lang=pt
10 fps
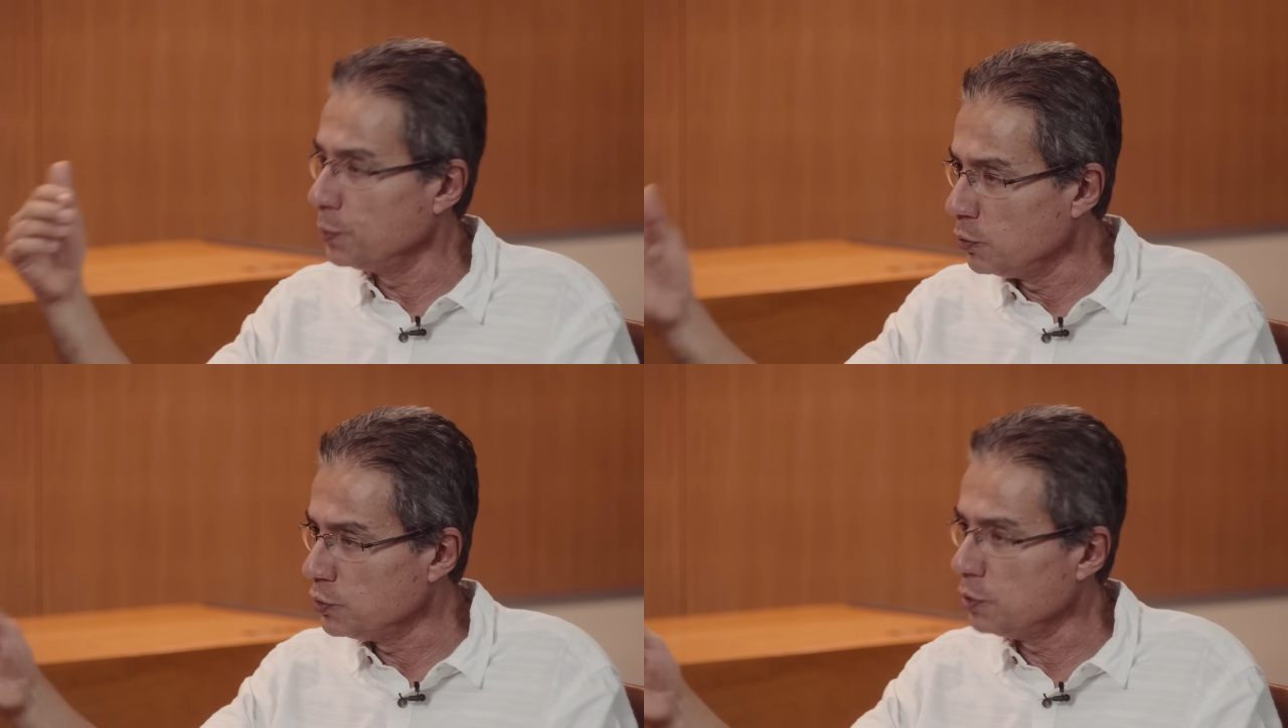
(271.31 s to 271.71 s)

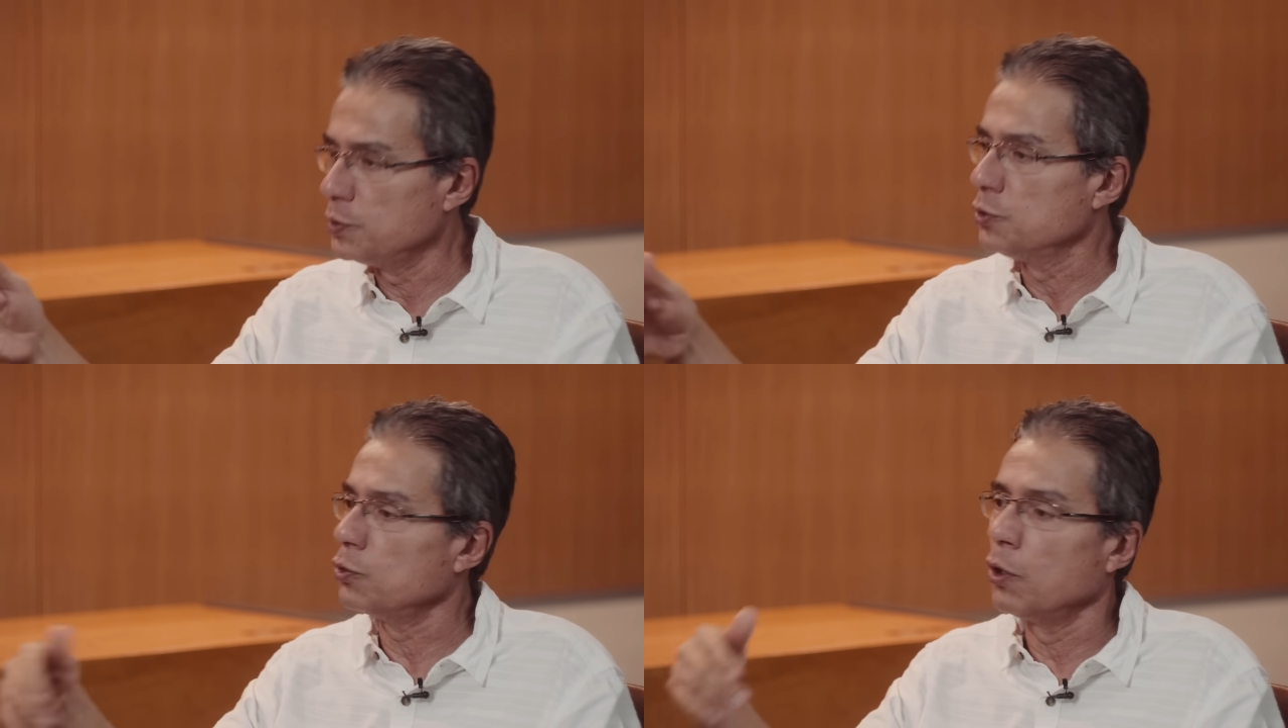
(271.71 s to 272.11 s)
ou pelo
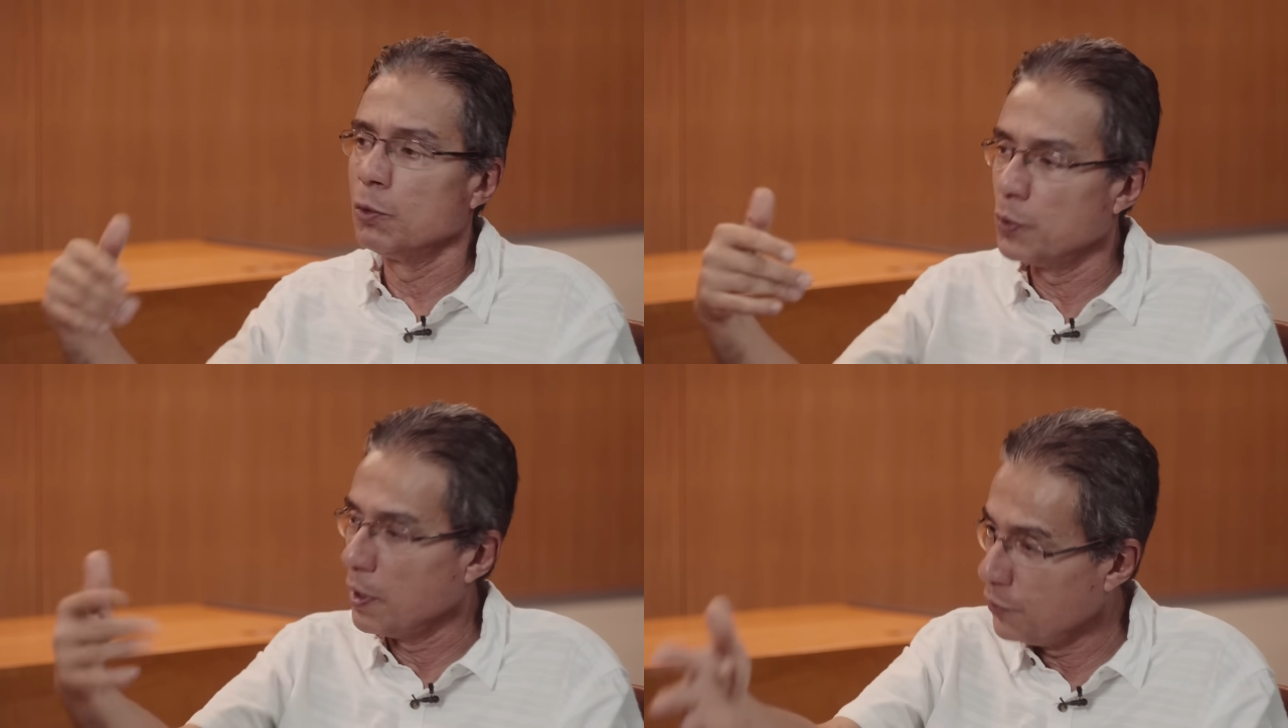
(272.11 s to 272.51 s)
tipo de
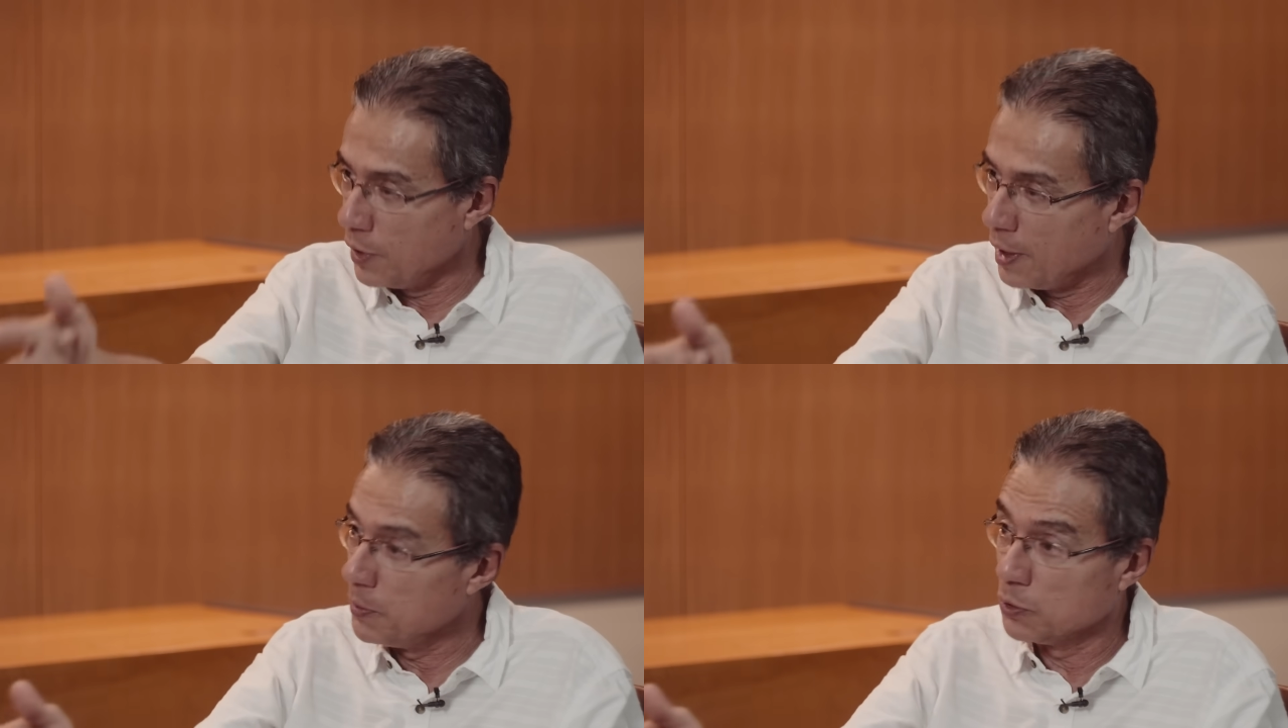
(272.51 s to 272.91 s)
solo, por
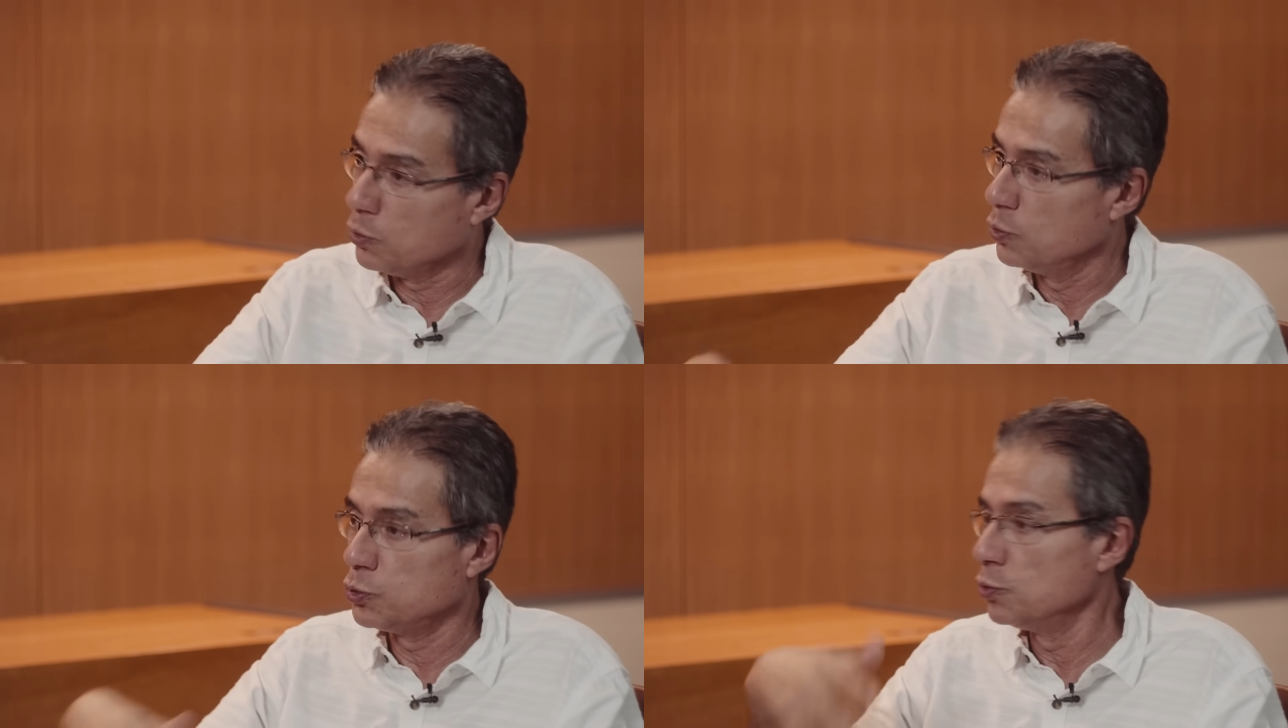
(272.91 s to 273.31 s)

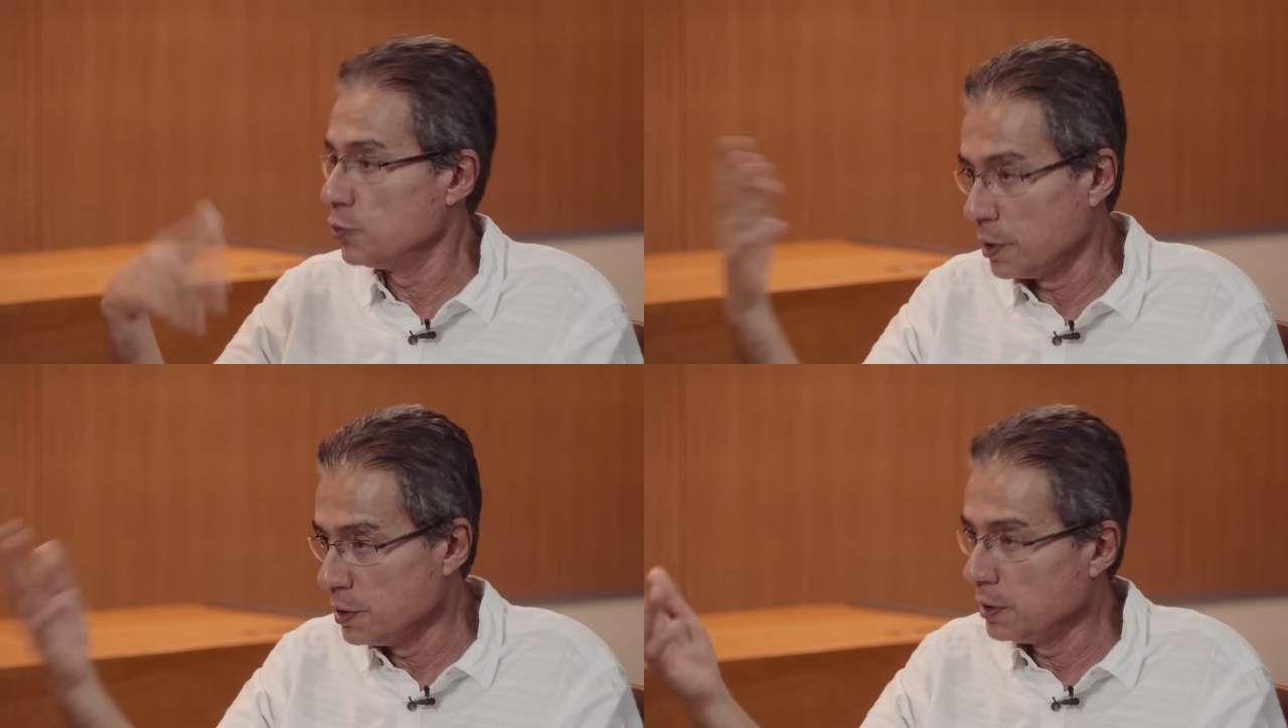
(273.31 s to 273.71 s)
afloramento
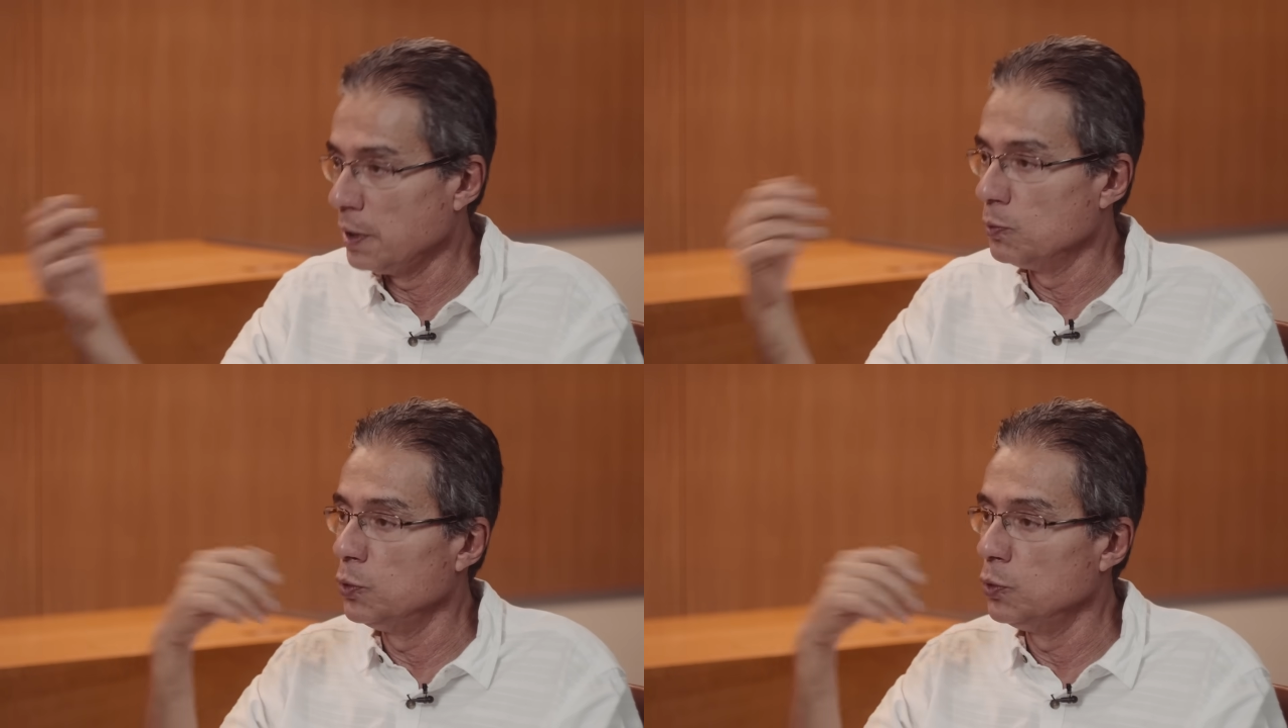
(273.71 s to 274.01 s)
rochoso, que a gente tem